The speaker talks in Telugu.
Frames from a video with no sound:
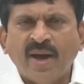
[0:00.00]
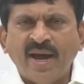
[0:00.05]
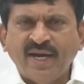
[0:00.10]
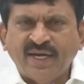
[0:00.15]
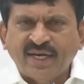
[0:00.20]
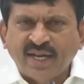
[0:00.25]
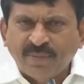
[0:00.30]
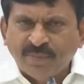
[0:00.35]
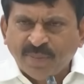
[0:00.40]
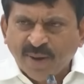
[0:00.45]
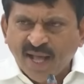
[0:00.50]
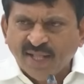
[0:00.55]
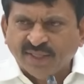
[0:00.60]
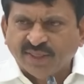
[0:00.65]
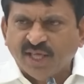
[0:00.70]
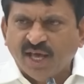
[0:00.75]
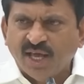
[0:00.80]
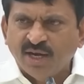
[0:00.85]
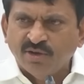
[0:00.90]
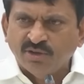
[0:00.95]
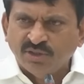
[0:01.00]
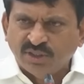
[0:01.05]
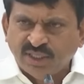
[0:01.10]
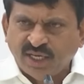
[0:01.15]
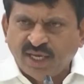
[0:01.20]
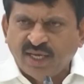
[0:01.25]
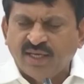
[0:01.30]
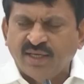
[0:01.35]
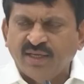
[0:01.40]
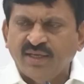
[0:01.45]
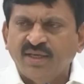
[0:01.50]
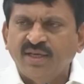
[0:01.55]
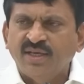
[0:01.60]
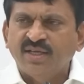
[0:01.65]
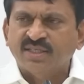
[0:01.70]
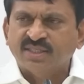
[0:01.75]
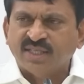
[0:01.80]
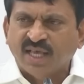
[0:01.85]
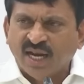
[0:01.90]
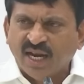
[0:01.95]
బయట ప్రాంతాల నుంచి
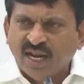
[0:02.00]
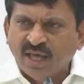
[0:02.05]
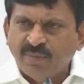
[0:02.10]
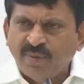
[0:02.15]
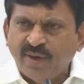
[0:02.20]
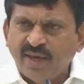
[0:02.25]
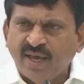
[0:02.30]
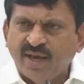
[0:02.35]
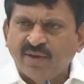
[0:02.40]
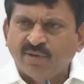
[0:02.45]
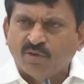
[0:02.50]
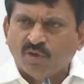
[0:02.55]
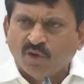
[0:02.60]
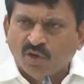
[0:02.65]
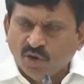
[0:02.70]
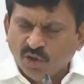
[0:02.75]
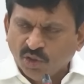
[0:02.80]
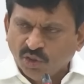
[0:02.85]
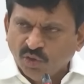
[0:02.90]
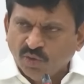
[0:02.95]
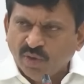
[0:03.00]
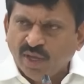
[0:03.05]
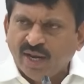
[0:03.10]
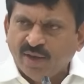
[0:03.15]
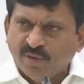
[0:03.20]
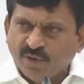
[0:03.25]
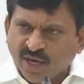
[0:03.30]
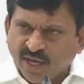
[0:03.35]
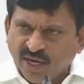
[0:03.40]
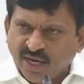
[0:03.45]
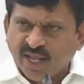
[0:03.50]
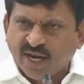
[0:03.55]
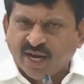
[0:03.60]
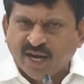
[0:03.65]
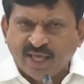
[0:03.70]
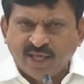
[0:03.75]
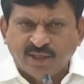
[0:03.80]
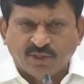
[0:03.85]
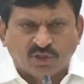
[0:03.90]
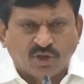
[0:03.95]
సన్న బియ్యం కొనొద్దు అనే ఒక
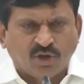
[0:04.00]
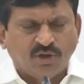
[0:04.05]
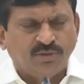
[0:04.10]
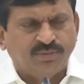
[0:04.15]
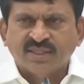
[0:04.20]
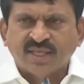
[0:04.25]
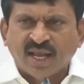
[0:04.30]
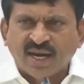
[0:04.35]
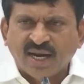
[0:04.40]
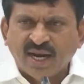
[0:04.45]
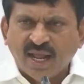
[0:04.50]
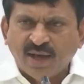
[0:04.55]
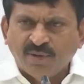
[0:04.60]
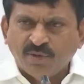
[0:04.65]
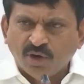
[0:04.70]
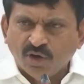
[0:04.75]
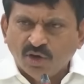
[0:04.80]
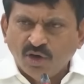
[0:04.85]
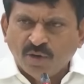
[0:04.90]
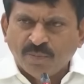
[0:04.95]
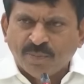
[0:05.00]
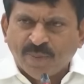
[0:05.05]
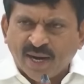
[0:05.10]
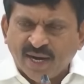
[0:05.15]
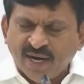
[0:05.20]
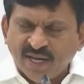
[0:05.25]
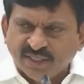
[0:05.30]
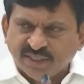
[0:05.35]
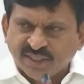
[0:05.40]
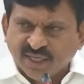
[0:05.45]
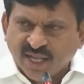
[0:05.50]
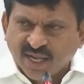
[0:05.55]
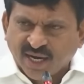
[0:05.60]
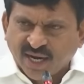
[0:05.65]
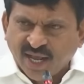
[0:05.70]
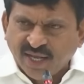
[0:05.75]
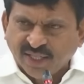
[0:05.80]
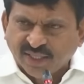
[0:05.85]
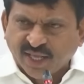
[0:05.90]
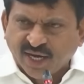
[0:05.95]
నిర్ణయంతో సన్న వడ్లు పండించిన
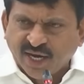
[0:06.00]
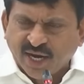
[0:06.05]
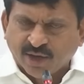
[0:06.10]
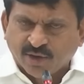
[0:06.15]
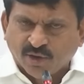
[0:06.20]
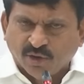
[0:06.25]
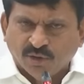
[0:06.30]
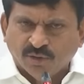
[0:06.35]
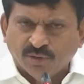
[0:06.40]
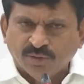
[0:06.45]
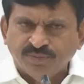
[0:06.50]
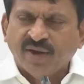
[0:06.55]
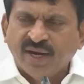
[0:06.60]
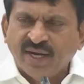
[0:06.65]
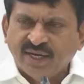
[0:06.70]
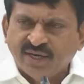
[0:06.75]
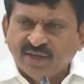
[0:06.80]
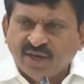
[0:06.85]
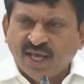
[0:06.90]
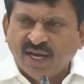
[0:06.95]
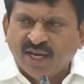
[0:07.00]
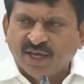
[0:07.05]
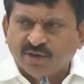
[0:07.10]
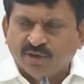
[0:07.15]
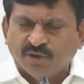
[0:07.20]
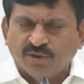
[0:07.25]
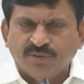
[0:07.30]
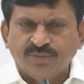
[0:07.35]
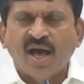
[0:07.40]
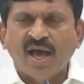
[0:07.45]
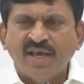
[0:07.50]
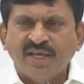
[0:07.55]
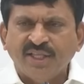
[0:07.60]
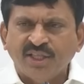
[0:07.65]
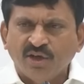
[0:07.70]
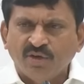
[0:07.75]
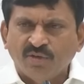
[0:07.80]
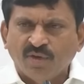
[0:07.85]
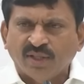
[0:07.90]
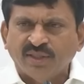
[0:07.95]
రైతన్నకు క్వింటాలకు
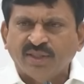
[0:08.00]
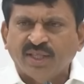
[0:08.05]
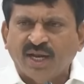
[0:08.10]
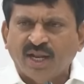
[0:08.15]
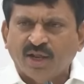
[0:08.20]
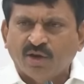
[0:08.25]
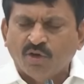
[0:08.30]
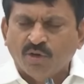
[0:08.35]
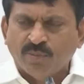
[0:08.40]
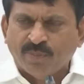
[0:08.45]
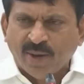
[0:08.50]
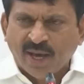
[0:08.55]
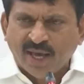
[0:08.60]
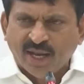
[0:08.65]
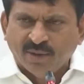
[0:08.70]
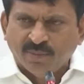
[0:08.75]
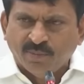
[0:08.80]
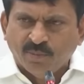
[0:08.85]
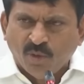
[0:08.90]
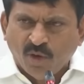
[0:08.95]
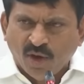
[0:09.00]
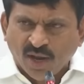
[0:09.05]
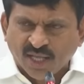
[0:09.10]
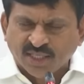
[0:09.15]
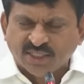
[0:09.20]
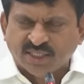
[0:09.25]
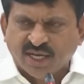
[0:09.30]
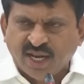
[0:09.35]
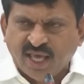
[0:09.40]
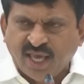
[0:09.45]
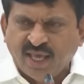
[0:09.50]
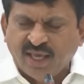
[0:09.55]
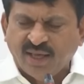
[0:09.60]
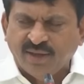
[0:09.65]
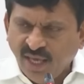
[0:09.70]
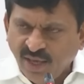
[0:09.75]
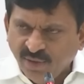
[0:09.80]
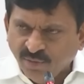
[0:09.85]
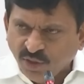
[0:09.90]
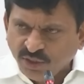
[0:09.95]
ఐదు వందల రూపాయల బోనస్ ని
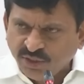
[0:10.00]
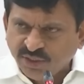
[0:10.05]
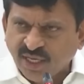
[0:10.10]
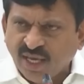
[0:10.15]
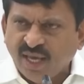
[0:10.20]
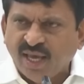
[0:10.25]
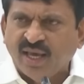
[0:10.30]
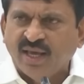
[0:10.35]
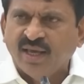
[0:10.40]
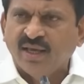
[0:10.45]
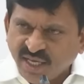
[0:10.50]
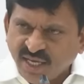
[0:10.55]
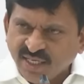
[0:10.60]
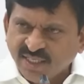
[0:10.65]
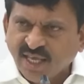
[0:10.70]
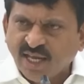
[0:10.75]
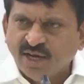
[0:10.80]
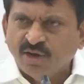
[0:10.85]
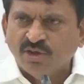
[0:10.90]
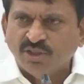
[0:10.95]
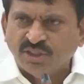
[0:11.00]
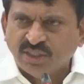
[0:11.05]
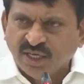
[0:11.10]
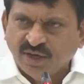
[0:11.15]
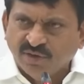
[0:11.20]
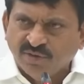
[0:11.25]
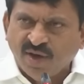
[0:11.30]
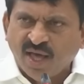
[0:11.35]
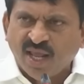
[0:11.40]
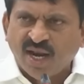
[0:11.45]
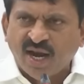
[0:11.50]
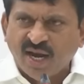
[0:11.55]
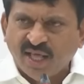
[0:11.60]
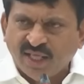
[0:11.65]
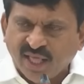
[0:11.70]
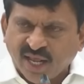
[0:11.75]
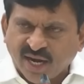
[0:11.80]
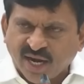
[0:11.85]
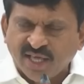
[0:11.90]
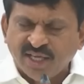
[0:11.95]
ఈ వచ్చే సీజన్ నుంచి ఇవ్వాలని
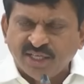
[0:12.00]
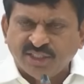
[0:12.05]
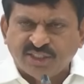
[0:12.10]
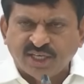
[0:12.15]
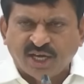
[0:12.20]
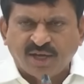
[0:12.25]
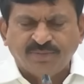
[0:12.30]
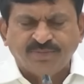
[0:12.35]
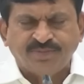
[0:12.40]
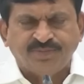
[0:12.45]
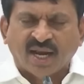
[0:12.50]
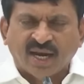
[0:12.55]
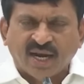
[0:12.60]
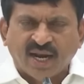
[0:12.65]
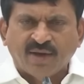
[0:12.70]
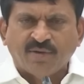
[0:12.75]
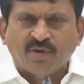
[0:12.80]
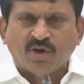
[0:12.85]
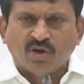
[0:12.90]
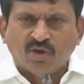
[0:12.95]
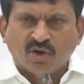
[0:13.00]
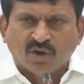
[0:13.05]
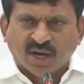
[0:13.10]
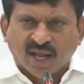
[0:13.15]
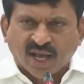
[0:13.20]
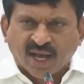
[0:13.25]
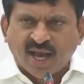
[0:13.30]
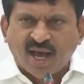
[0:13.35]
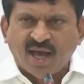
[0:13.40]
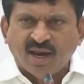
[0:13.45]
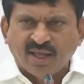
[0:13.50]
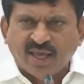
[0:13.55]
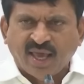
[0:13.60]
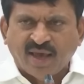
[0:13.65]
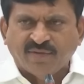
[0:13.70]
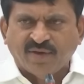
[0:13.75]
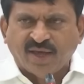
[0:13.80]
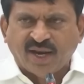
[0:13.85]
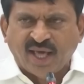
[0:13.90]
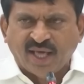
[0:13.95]
నిర్ణయించాం సన్న వడ్లు రకాలు
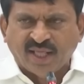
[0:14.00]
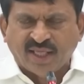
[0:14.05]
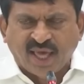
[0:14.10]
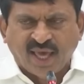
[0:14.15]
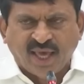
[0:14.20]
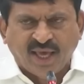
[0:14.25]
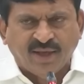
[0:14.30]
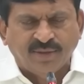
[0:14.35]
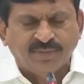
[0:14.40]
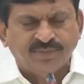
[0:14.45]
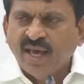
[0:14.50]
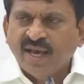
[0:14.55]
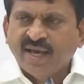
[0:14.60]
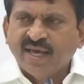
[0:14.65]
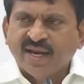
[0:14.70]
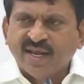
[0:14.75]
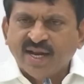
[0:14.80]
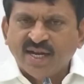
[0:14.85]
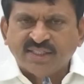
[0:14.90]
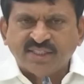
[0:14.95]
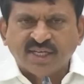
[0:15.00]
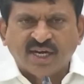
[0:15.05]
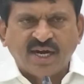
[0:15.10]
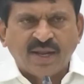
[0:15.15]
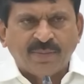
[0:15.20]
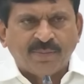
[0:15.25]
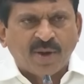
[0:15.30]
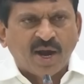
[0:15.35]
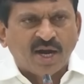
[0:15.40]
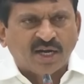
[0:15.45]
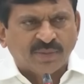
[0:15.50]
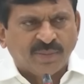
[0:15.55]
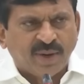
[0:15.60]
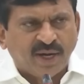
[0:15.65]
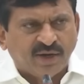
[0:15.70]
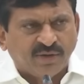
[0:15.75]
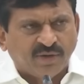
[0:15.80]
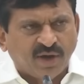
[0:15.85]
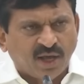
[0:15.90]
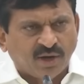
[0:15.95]
ఏమనేది అగ్రికల్చర్
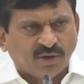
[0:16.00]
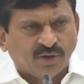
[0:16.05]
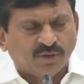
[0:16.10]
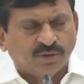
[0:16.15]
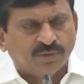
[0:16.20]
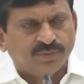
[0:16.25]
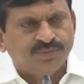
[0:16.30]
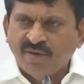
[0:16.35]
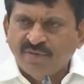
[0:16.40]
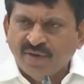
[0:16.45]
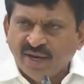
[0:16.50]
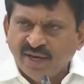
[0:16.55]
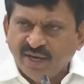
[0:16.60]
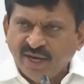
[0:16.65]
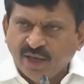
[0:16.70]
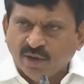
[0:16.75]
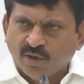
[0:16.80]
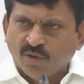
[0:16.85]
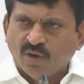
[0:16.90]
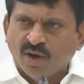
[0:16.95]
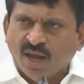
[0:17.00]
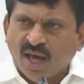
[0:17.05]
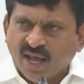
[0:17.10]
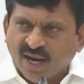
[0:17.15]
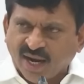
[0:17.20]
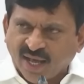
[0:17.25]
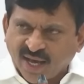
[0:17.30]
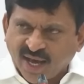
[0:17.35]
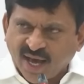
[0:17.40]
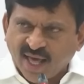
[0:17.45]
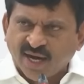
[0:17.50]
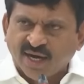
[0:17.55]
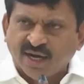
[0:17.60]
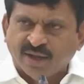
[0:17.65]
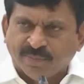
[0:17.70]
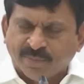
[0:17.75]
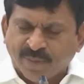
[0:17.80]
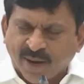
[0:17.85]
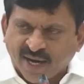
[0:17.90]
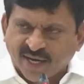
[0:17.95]
డిపార్ట్మెంట్ వారు అవన్నీ కూడా
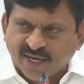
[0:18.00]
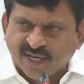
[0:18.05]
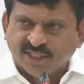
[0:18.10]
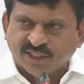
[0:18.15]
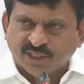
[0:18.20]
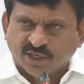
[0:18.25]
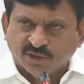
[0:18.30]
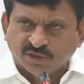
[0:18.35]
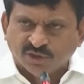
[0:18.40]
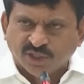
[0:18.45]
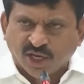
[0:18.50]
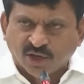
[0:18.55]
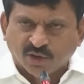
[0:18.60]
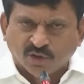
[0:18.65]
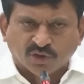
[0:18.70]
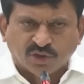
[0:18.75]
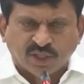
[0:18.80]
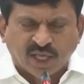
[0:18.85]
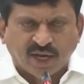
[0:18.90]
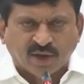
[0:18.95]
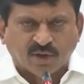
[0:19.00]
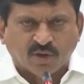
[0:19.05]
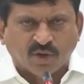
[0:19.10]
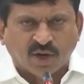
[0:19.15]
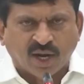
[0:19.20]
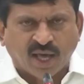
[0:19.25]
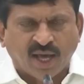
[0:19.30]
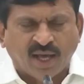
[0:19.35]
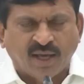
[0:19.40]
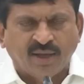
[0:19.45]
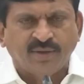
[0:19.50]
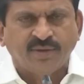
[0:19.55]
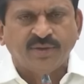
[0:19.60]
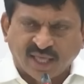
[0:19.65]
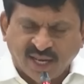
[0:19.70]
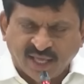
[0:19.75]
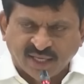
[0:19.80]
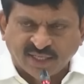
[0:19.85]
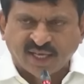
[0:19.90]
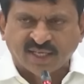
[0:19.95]
రకాలను ప్రకటించడం జరుగుద్దని కూడా
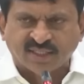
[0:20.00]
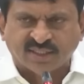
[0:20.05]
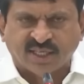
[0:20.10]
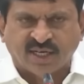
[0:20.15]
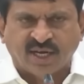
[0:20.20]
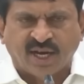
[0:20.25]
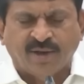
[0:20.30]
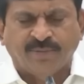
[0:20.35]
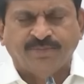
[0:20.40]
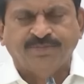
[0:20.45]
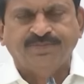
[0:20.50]
తెలియజేస్తున్నాం